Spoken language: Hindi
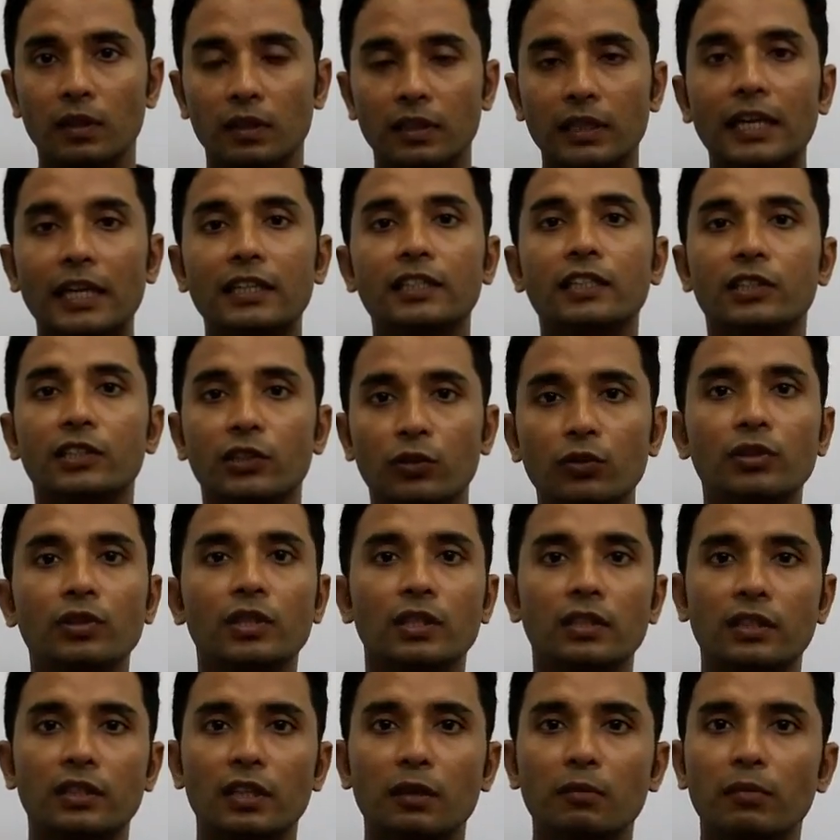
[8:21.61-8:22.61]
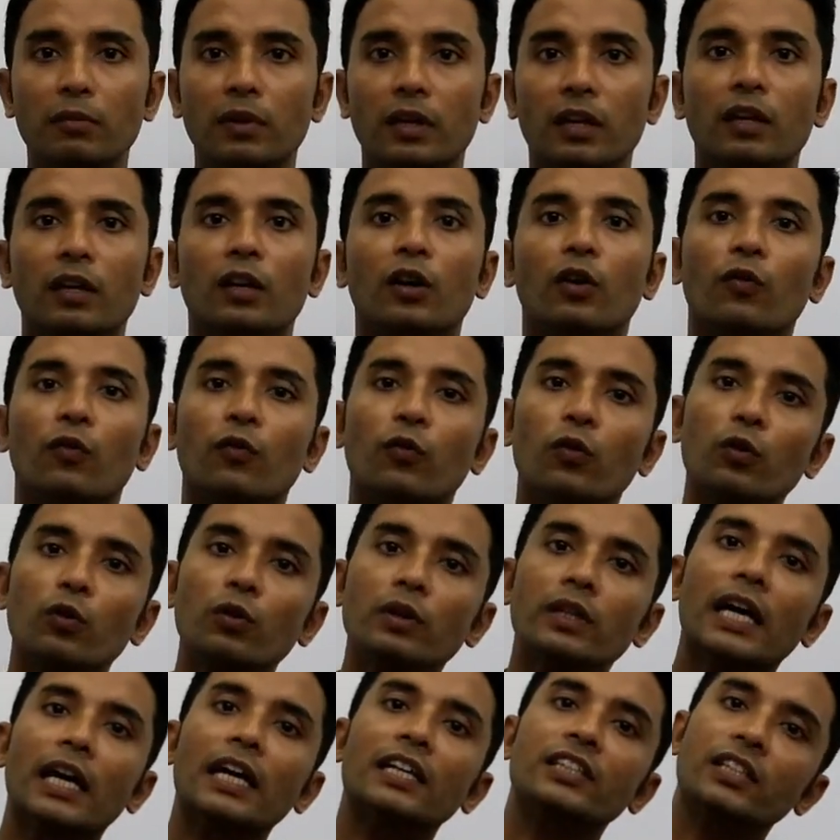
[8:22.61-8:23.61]
डाइजेस्टिव सिस्टम में वो
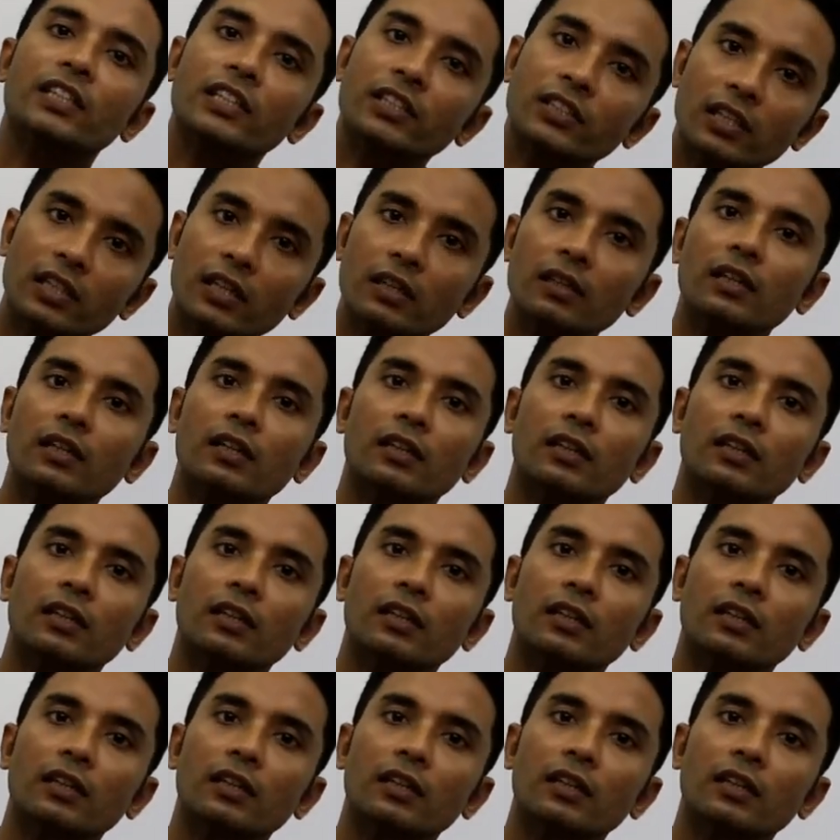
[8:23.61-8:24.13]
डाइजेशन